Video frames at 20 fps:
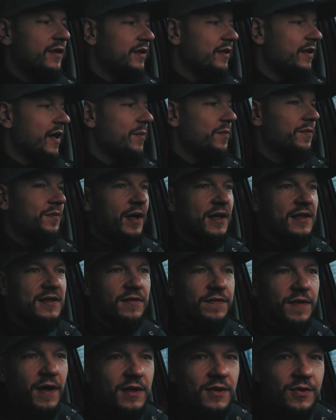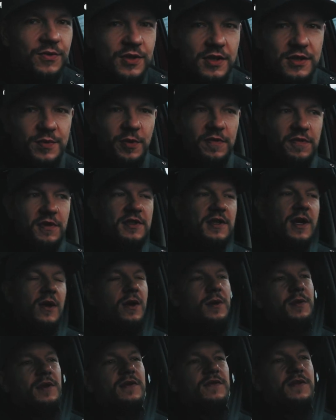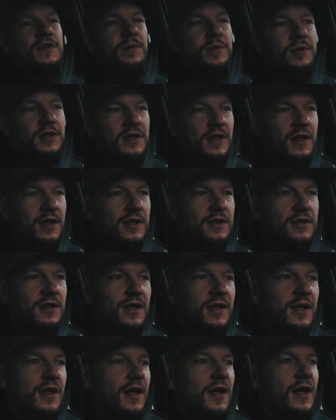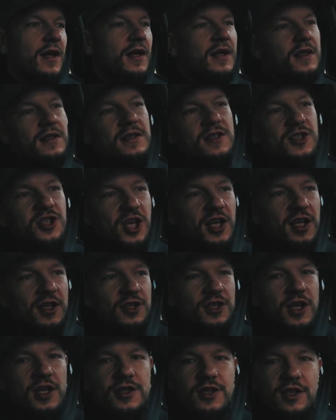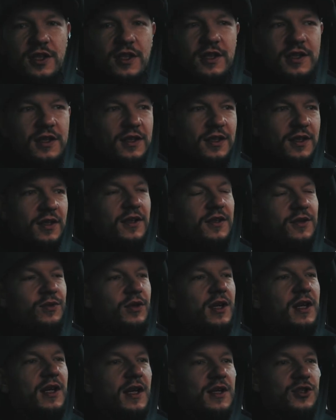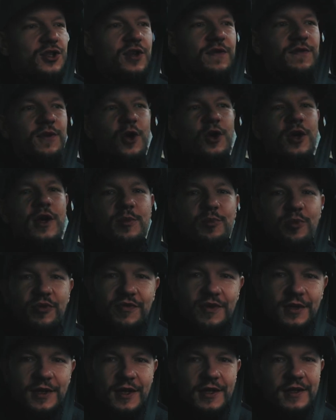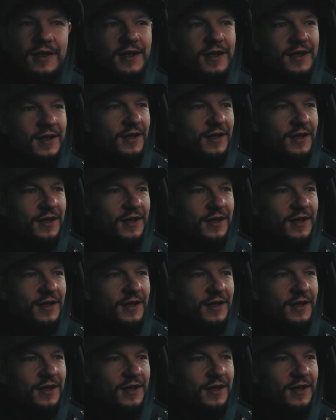i tam bardzo fajną rzecz powiedziała, mianowicie powiedziała, że z trzech rzeczy, które każdy vloger powinien,